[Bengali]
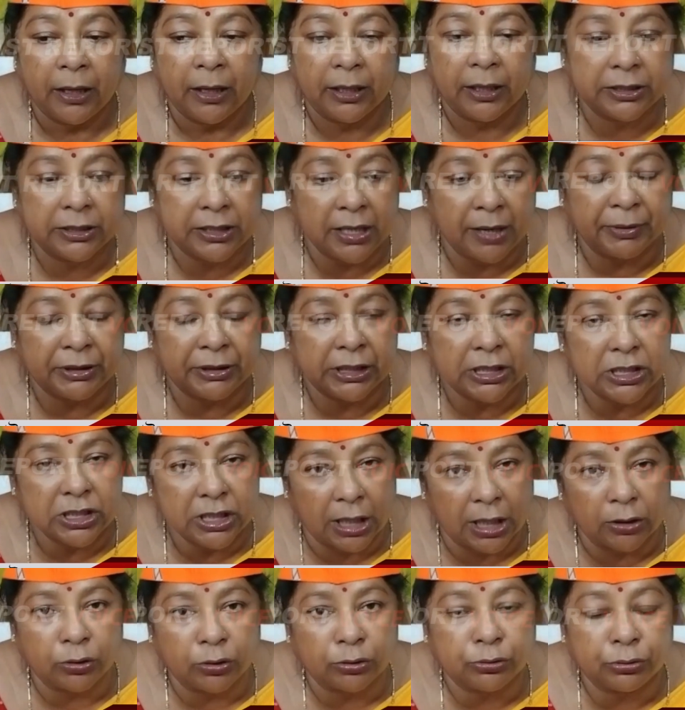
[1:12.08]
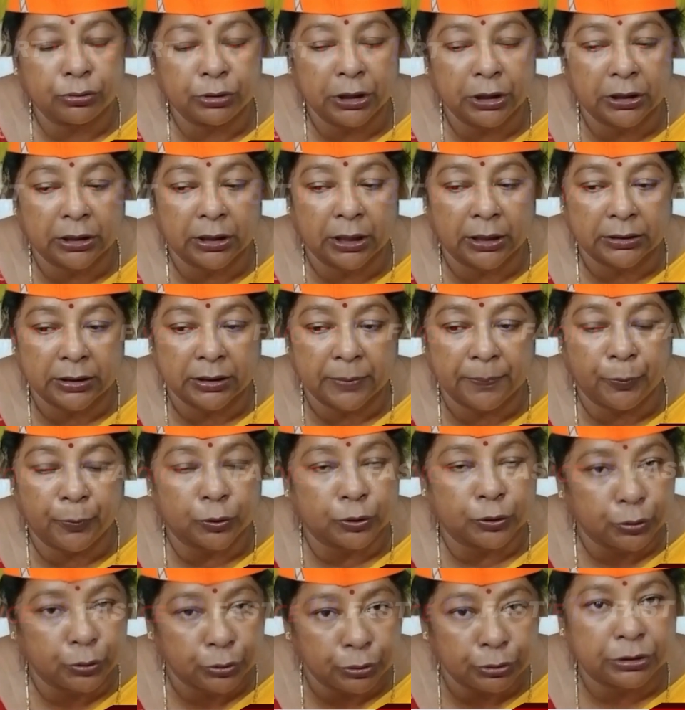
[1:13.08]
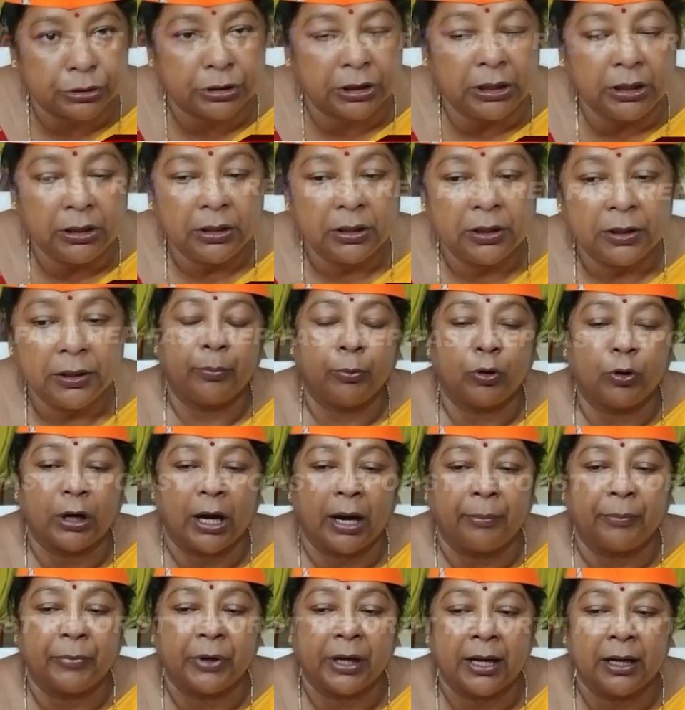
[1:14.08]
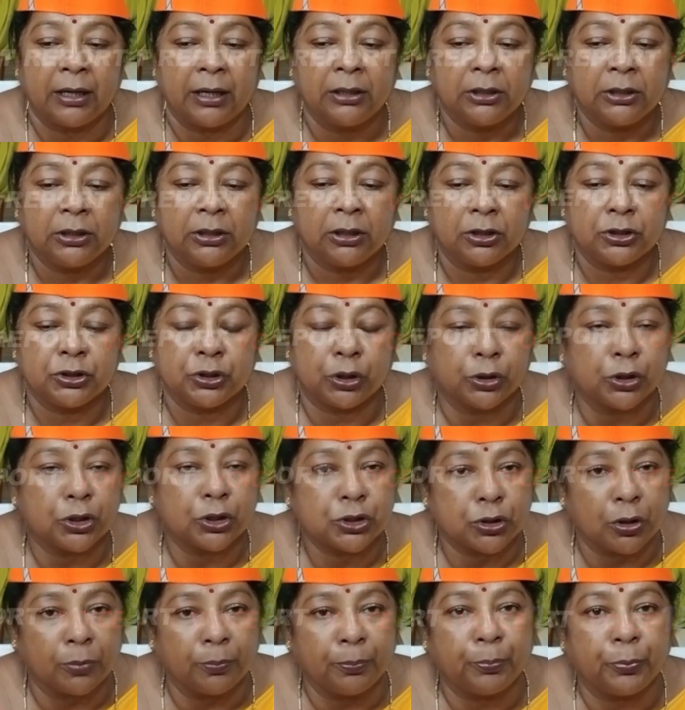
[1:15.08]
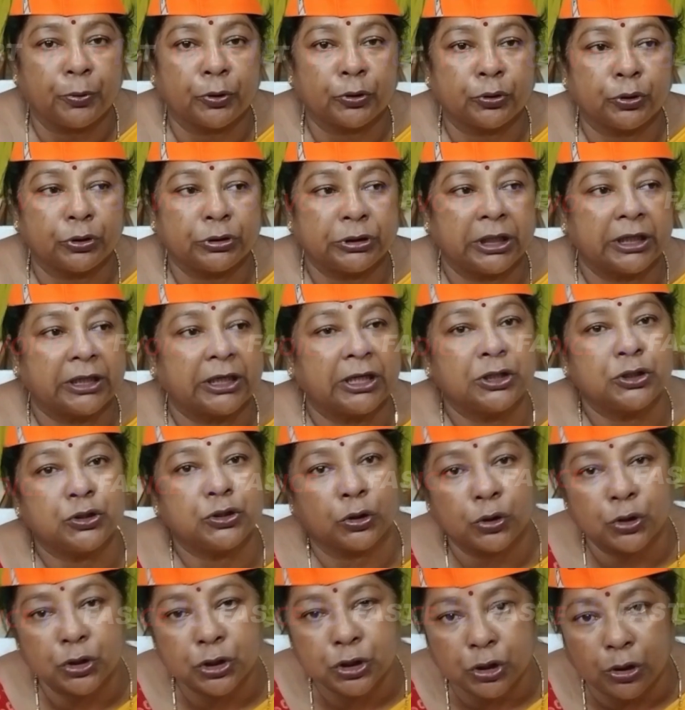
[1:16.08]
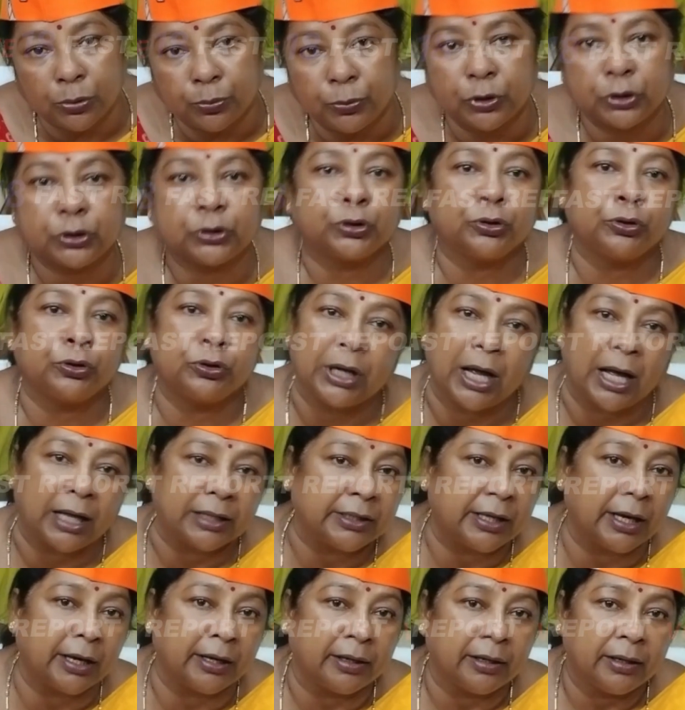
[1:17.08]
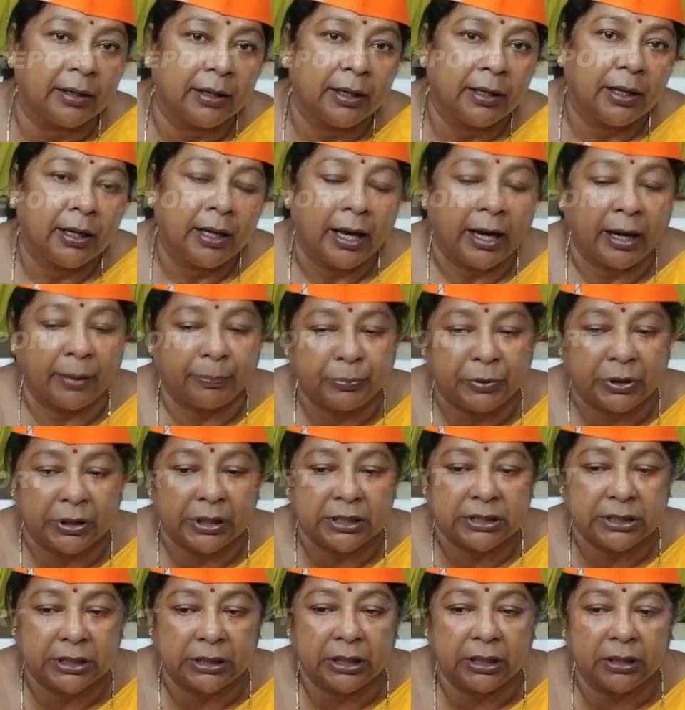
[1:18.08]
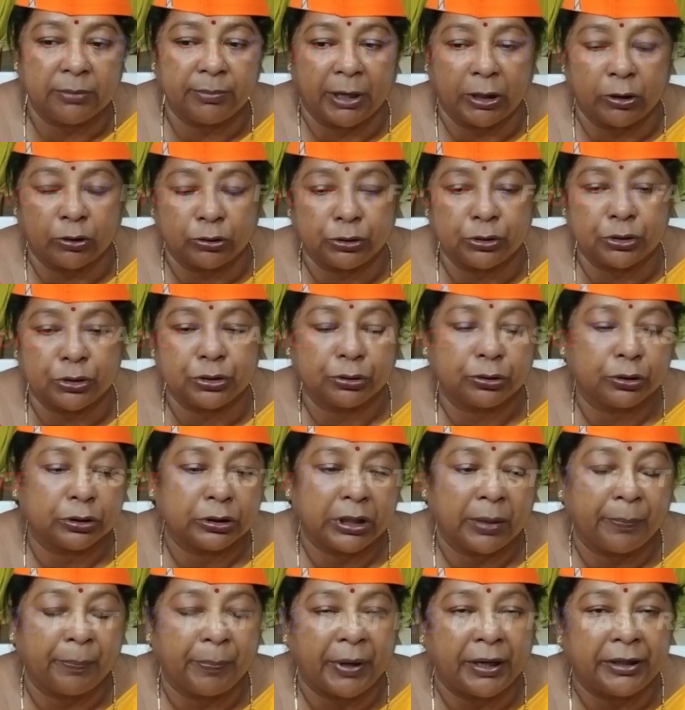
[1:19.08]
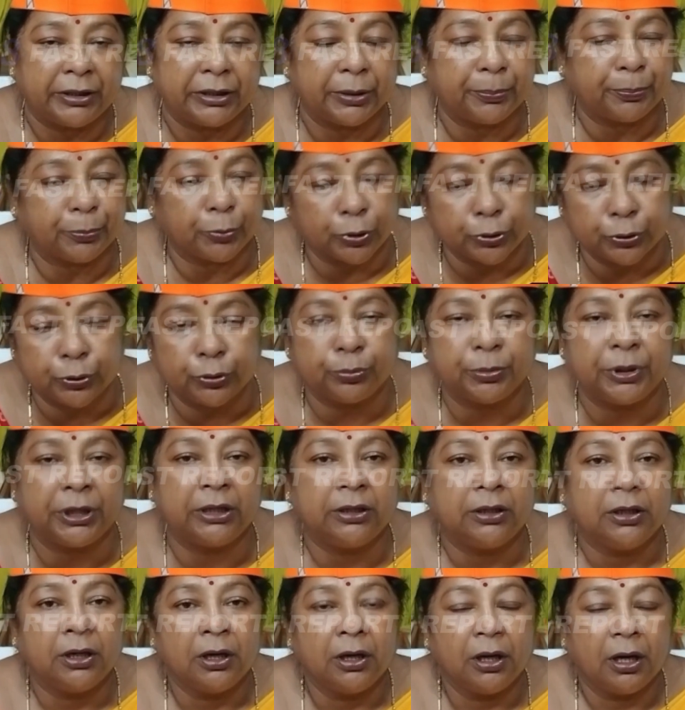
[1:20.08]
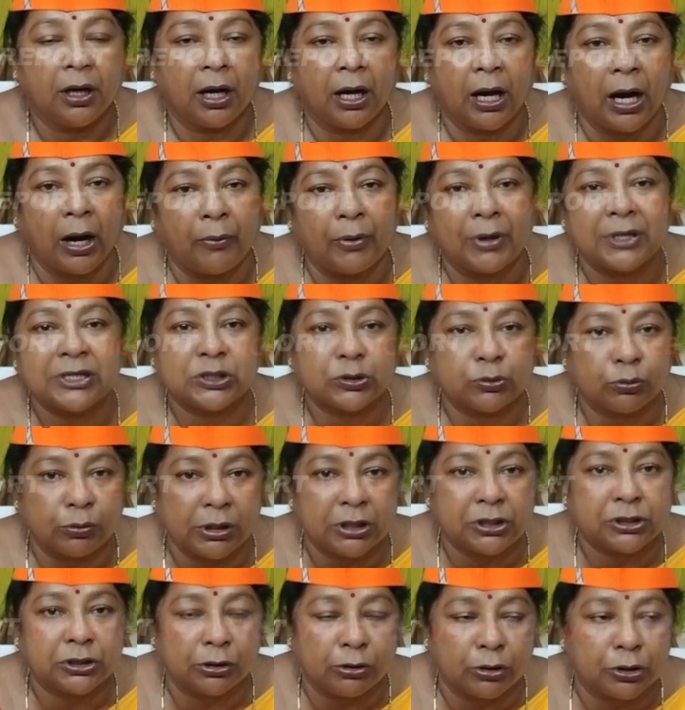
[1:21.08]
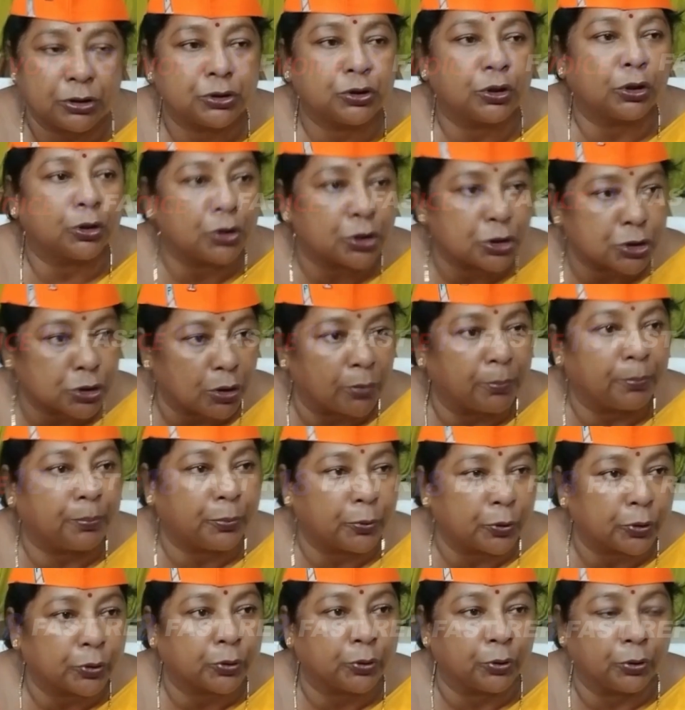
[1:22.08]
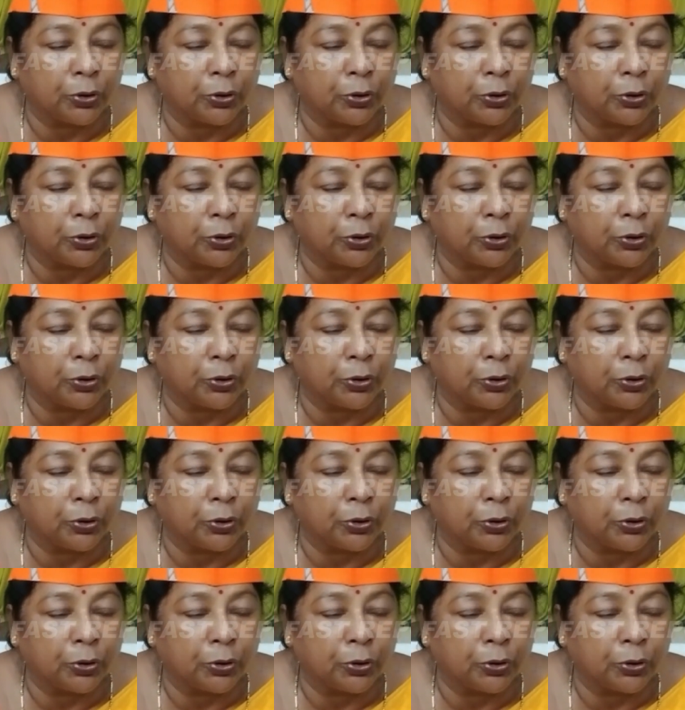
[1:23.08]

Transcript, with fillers: এটা আমাদের সাংগঠনিক একটা পদ্ধতি এবং আমরা জনসম্পর্ক থেকে জনসমর্থন আদায় আপনারা জানেন ভারতীয় জনতা পার্টি প্রথমেই আওয়াজ তুলেছিল জনসম্পর্ক